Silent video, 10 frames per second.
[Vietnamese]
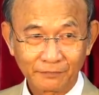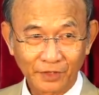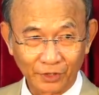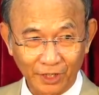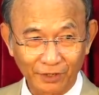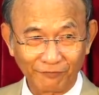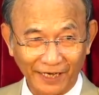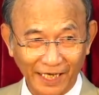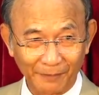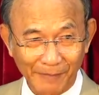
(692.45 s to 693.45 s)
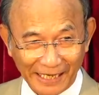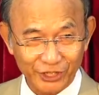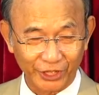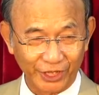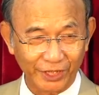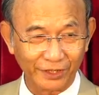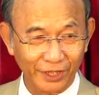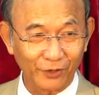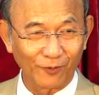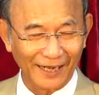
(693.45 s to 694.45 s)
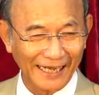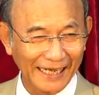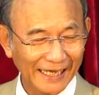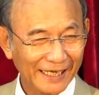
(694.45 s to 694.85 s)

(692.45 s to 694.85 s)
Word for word: Tôi không phải là bác sĩ y khoa,